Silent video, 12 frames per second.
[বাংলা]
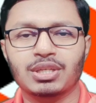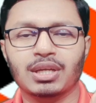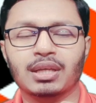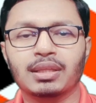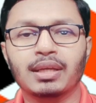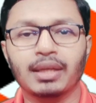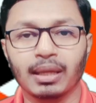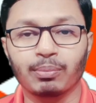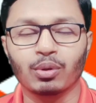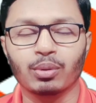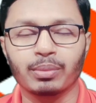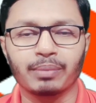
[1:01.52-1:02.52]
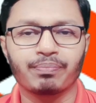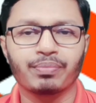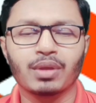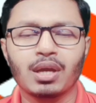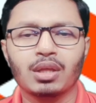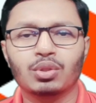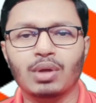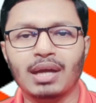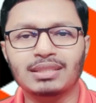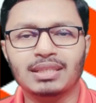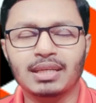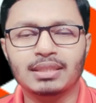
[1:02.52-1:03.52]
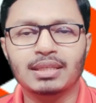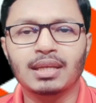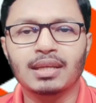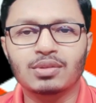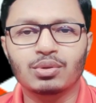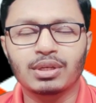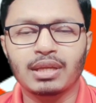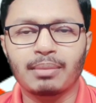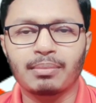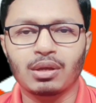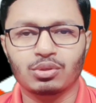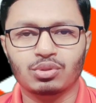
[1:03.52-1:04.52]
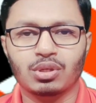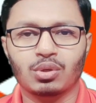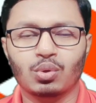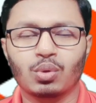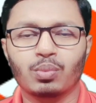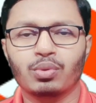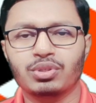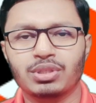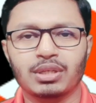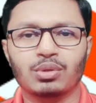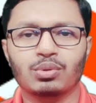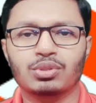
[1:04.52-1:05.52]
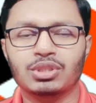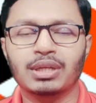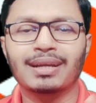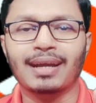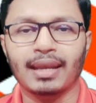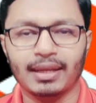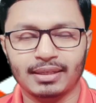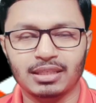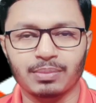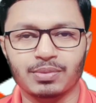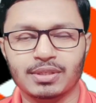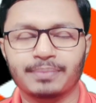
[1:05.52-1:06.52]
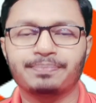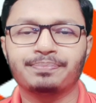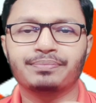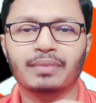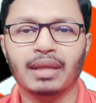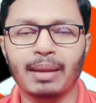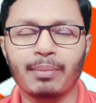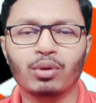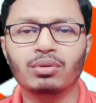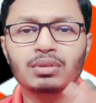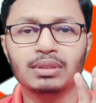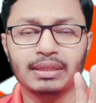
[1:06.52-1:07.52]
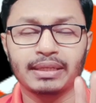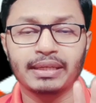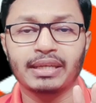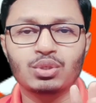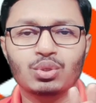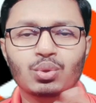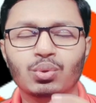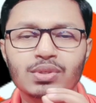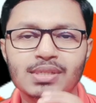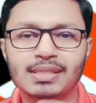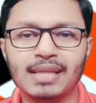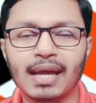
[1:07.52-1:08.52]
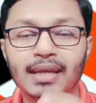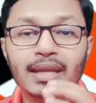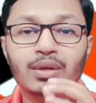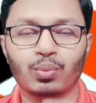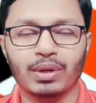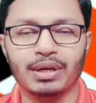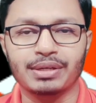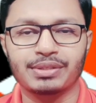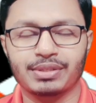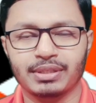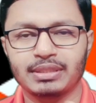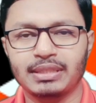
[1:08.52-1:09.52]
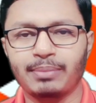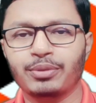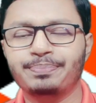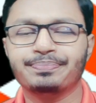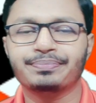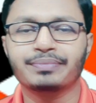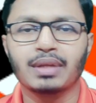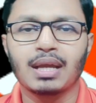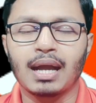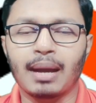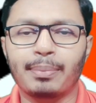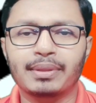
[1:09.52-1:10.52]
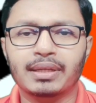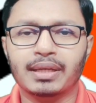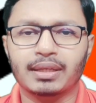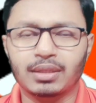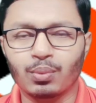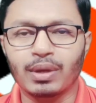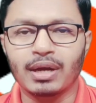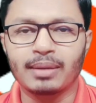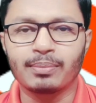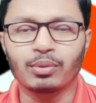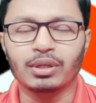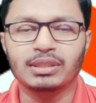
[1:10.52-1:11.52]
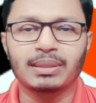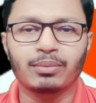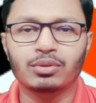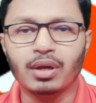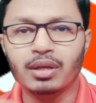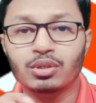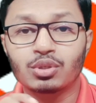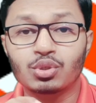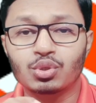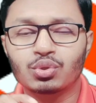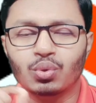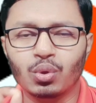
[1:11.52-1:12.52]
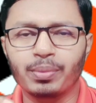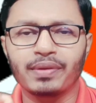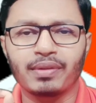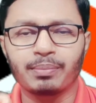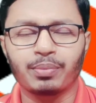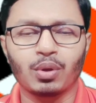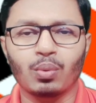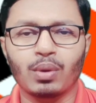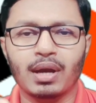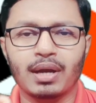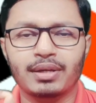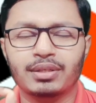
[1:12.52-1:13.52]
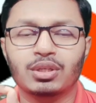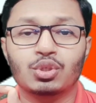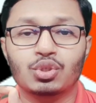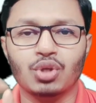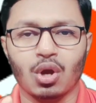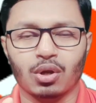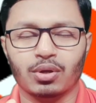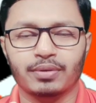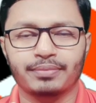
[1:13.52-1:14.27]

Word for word: শেখাতে হেল্প করবে তো আজকে যে লেসনটি নিয়ে আমরা আলোচনা করব সেটি হচ্ছে কানেক্টিভস এবং কিছু সাইলেন্ট ওয়ার্ডস যেমন আপনাদেরকে একটা ওয়ার্ড বলি যেমন ধরেন খুবই সিম্পল ওয়ার্ড টক